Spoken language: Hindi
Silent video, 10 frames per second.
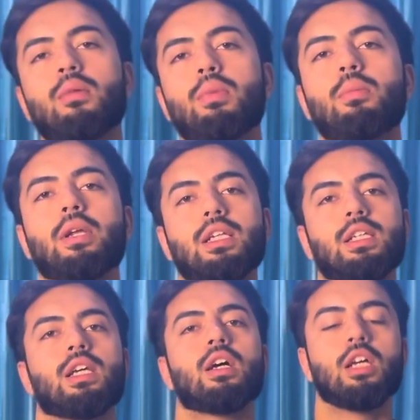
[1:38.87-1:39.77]
डंबल प्रेस
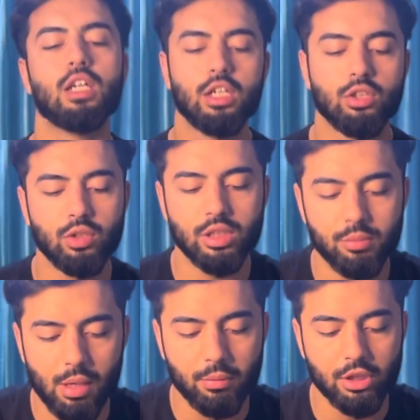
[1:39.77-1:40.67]
किया तो ऐसे
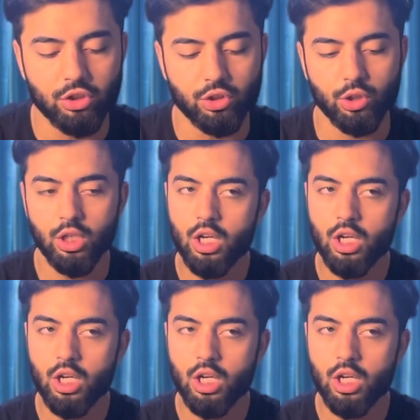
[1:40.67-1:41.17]
भी आप कर सकते हो